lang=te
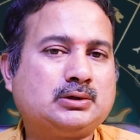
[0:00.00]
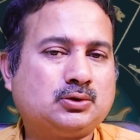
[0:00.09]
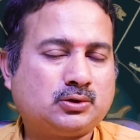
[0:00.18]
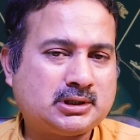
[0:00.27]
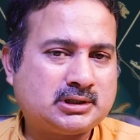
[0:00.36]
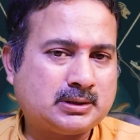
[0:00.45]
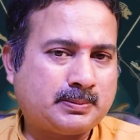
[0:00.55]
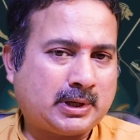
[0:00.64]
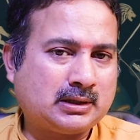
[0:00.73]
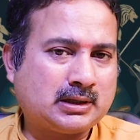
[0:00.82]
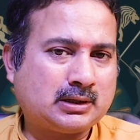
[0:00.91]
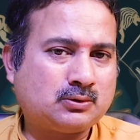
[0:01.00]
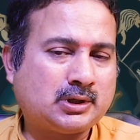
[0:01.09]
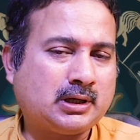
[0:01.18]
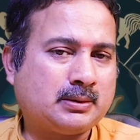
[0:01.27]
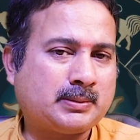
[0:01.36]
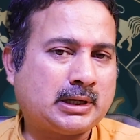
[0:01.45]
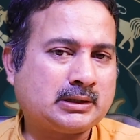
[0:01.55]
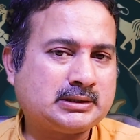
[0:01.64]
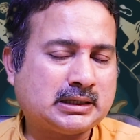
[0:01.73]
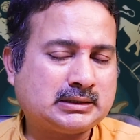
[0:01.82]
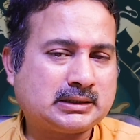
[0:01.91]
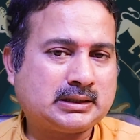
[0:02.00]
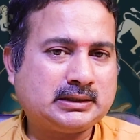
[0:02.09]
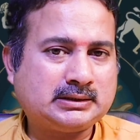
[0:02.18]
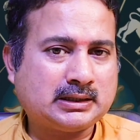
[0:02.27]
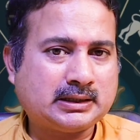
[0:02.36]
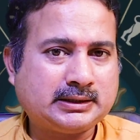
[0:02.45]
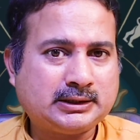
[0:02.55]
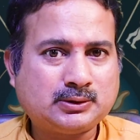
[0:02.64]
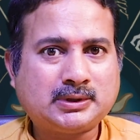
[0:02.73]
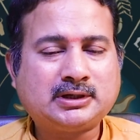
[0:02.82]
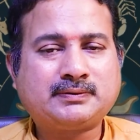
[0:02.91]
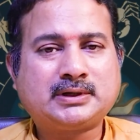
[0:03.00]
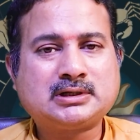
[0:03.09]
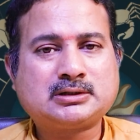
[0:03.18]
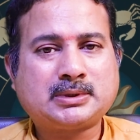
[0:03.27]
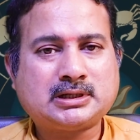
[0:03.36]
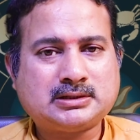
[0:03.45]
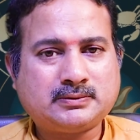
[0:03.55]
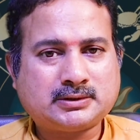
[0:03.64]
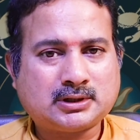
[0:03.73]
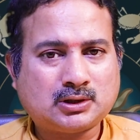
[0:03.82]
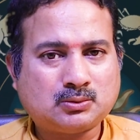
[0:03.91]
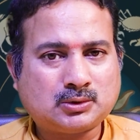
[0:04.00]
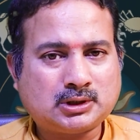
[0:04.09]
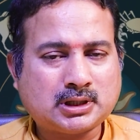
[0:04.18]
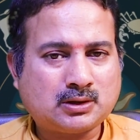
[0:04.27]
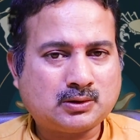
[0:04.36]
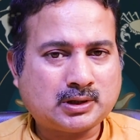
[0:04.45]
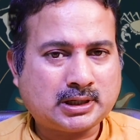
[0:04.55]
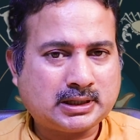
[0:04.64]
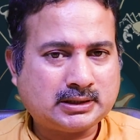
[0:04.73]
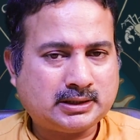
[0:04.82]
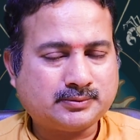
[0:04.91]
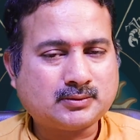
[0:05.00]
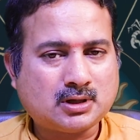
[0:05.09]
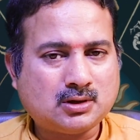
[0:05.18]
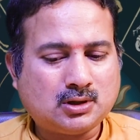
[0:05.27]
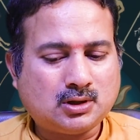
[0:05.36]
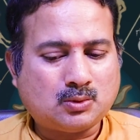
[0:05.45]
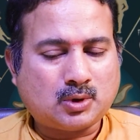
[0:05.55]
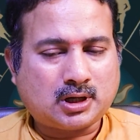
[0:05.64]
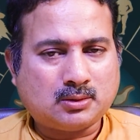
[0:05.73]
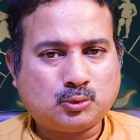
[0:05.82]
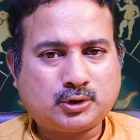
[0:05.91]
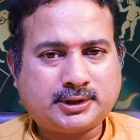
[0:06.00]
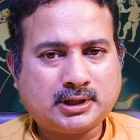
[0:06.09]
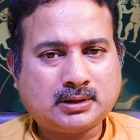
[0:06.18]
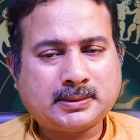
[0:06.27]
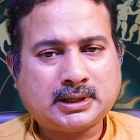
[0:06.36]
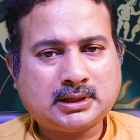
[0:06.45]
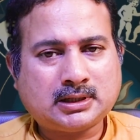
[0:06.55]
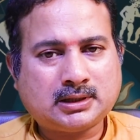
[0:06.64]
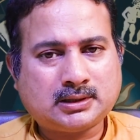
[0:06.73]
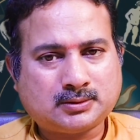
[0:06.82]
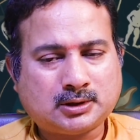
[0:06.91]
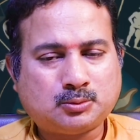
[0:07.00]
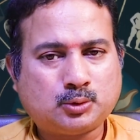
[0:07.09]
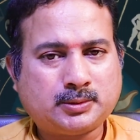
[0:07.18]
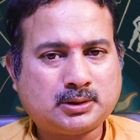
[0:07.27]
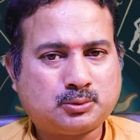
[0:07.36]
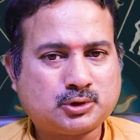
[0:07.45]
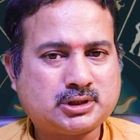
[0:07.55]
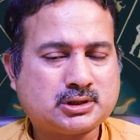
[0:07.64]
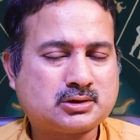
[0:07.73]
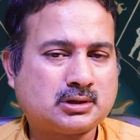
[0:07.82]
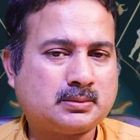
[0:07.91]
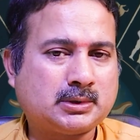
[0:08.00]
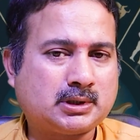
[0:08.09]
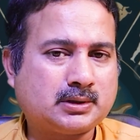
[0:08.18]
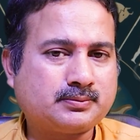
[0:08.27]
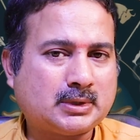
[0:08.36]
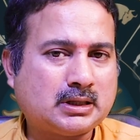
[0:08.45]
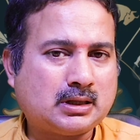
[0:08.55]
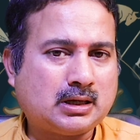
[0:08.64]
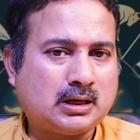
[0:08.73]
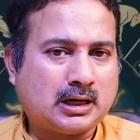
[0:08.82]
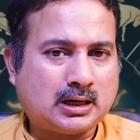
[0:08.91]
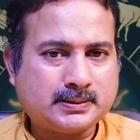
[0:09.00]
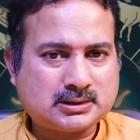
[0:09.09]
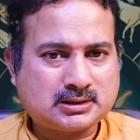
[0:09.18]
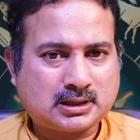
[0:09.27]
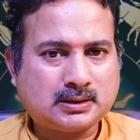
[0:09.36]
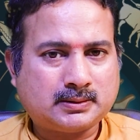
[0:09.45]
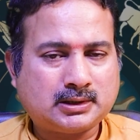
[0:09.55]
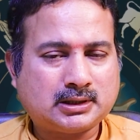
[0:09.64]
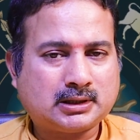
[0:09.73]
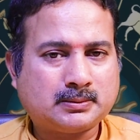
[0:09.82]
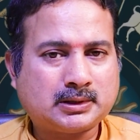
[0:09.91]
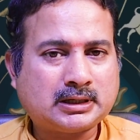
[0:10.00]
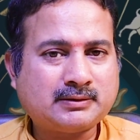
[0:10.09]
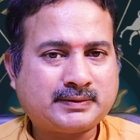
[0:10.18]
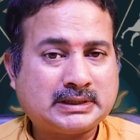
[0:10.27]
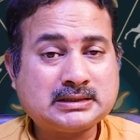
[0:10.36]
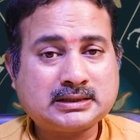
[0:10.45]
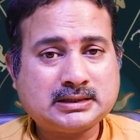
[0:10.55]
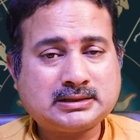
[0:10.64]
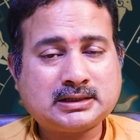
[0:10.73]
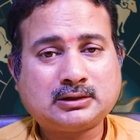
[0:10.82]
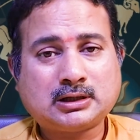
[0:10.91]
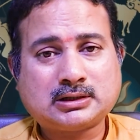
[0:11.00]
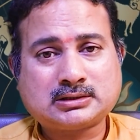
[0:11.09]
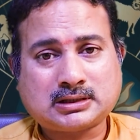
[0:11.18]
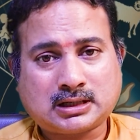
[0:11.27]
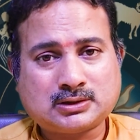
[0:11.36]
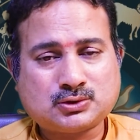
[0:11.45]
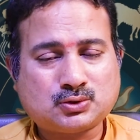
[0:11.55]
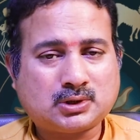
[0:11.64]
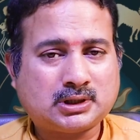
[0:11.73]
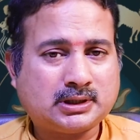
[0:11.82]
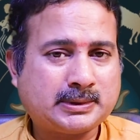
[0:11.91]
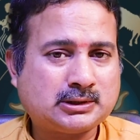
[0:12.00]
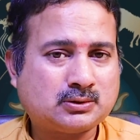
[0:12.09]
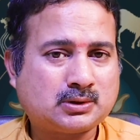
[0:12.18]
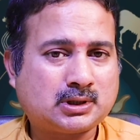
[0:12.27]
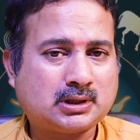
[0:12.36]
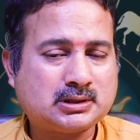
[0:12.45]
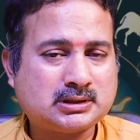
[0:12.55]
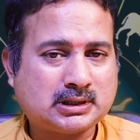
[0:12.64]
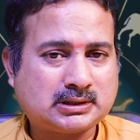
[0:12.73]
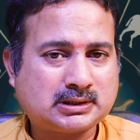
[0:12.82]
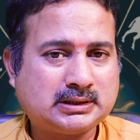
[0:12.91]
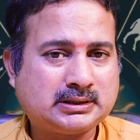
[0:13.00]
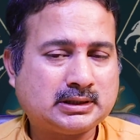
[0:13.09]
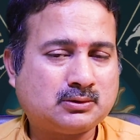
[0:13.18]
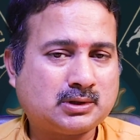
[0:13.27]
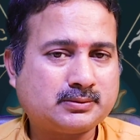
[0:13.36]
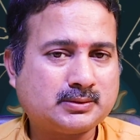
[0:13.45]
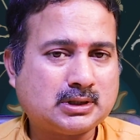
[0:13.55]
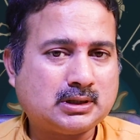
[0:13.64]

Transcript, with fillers: జ్యోతిష్య పరంగా కూడా మన జాతకరీత్యా ఎటువంటి ఫ్రెండ్స్ మన జీవితంలో ఉంటారు అనేది ఒక ముఖ్యమైన భూమిక పోషిస్తుంది అనమాట లాభస్థానం అంటారు అనమాట అంటే ఫ్రెండ్స్కి ఇచ్చే స్థానం చూడండి ప్రతి ఒక్కరు జాతకరీత్యా కూడా